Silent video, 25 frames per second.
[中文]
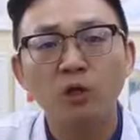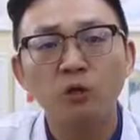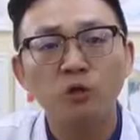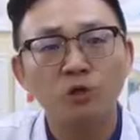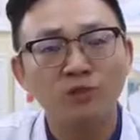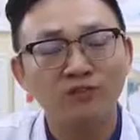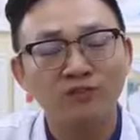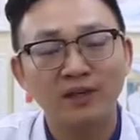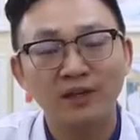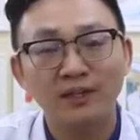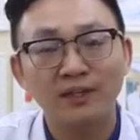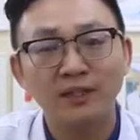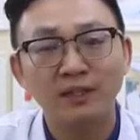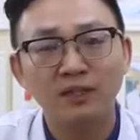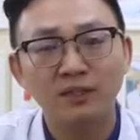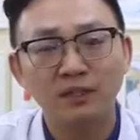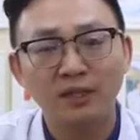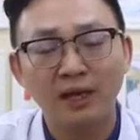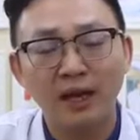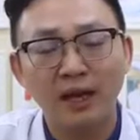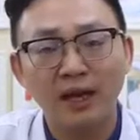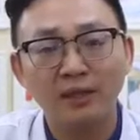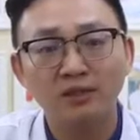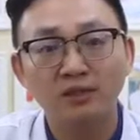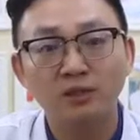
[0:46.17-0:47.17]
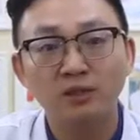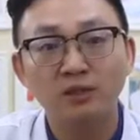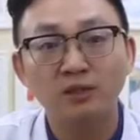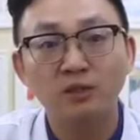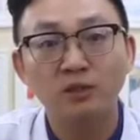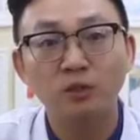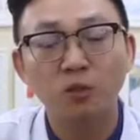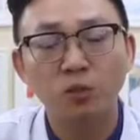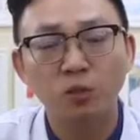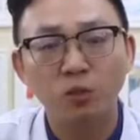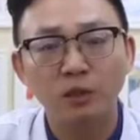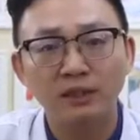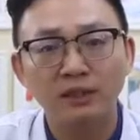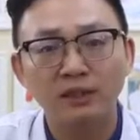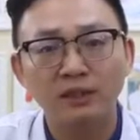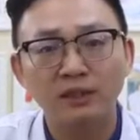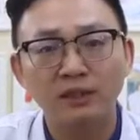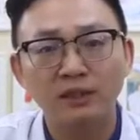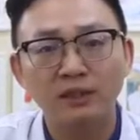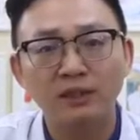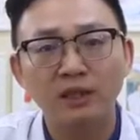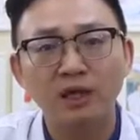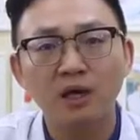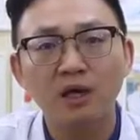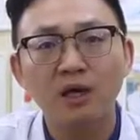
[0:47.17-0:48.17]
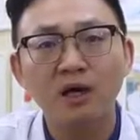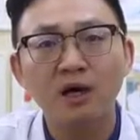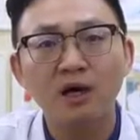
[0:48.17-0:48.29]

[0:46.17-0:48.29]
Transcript: 就发现这个孩子是有问题，